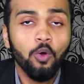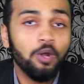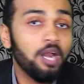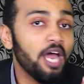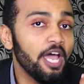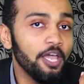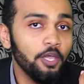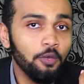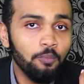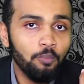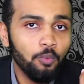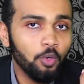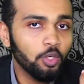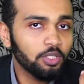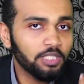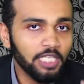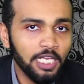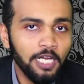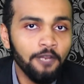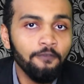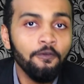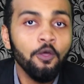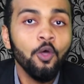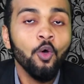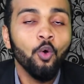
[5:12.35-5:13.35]
ورأيهم
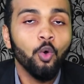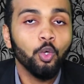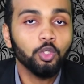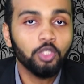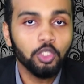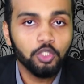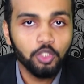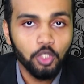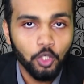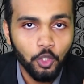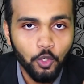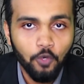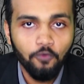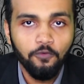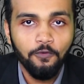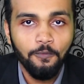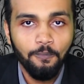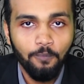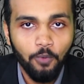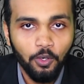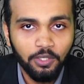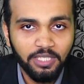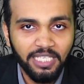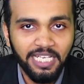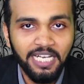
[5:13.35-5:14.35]
مختلف
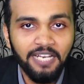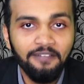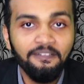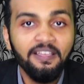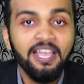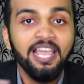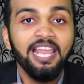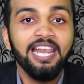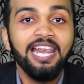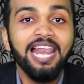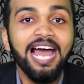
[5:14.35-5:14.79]
وتصرفهم مختلف